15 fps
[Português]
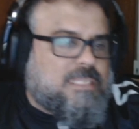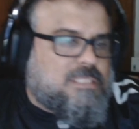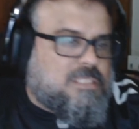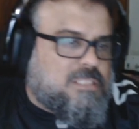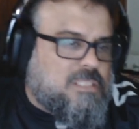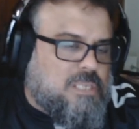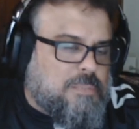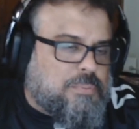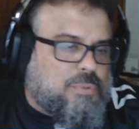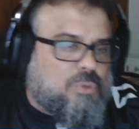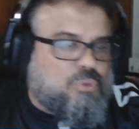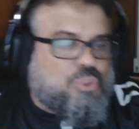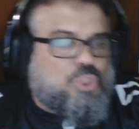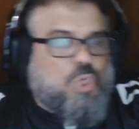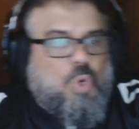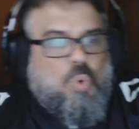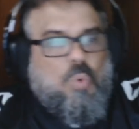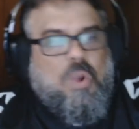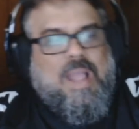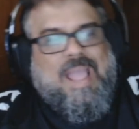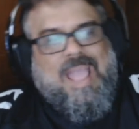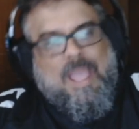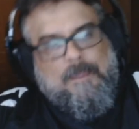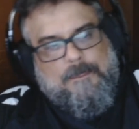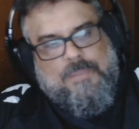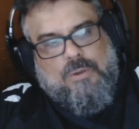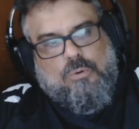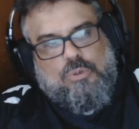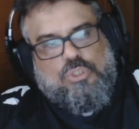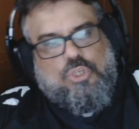Scripts é um jogo
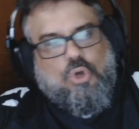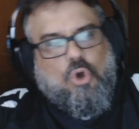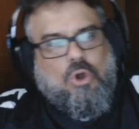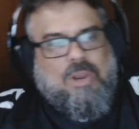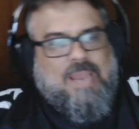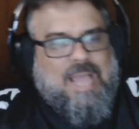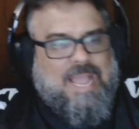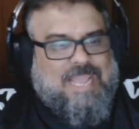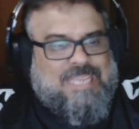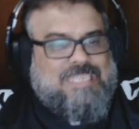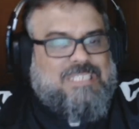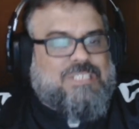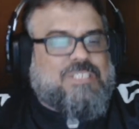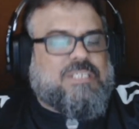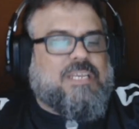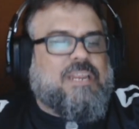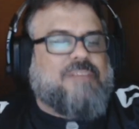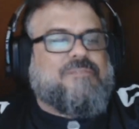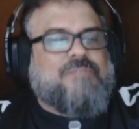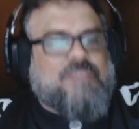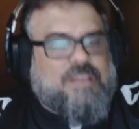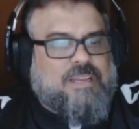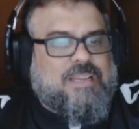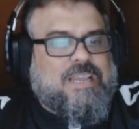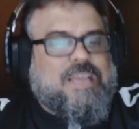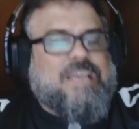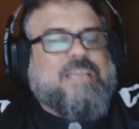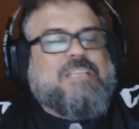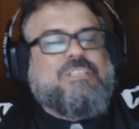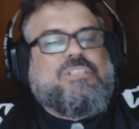épico de rolar e escrever
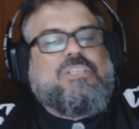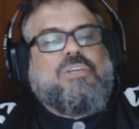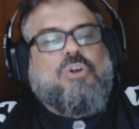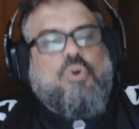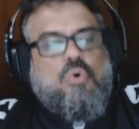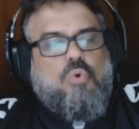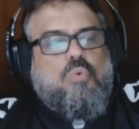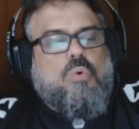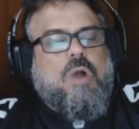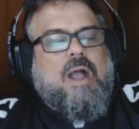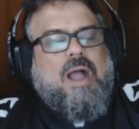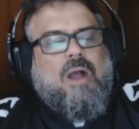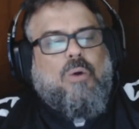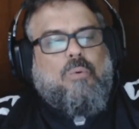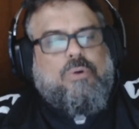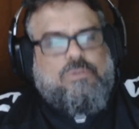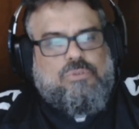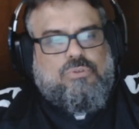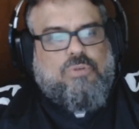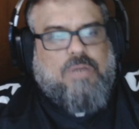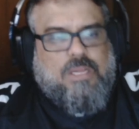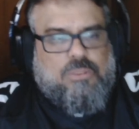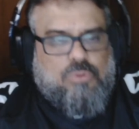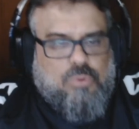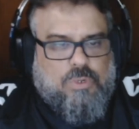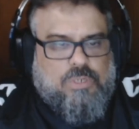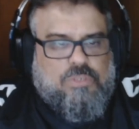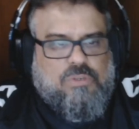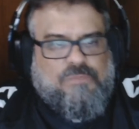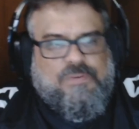de 1 a 8
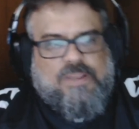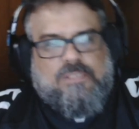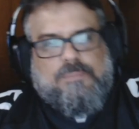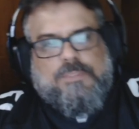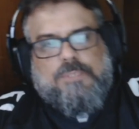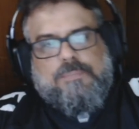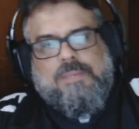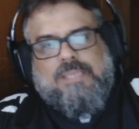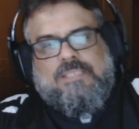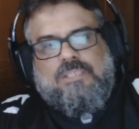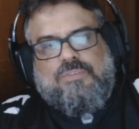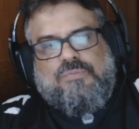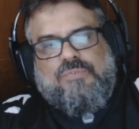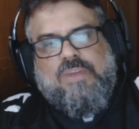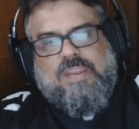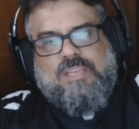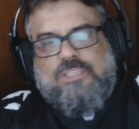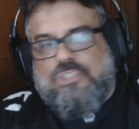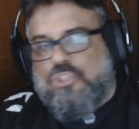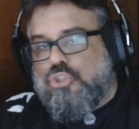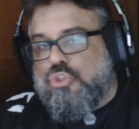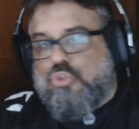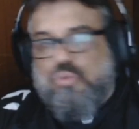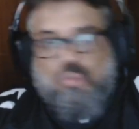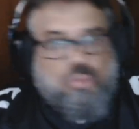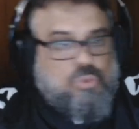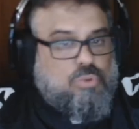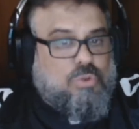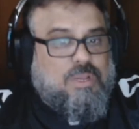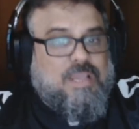jogadores, oferece uma experiência diferente de
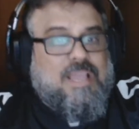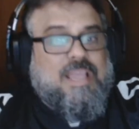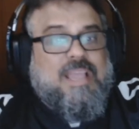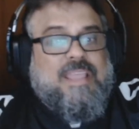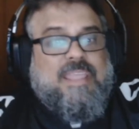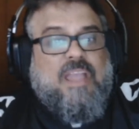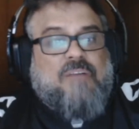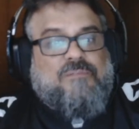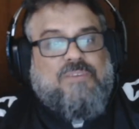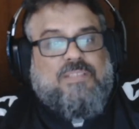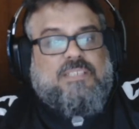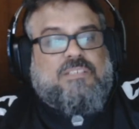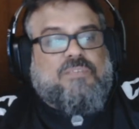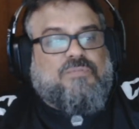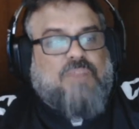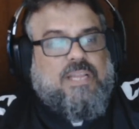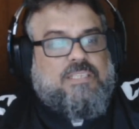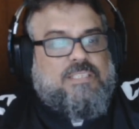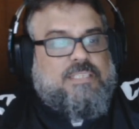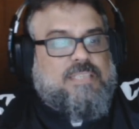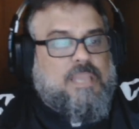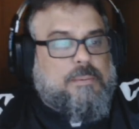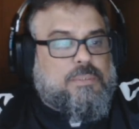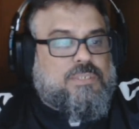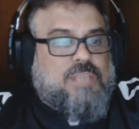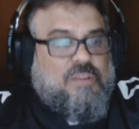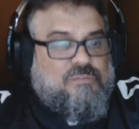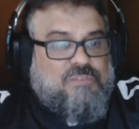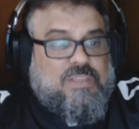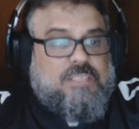tudo que a Fantasy Flight Games
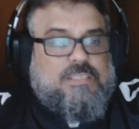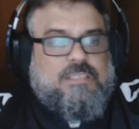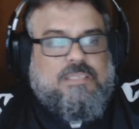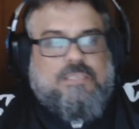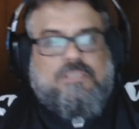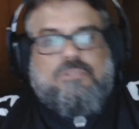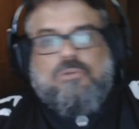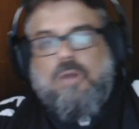já fez antes.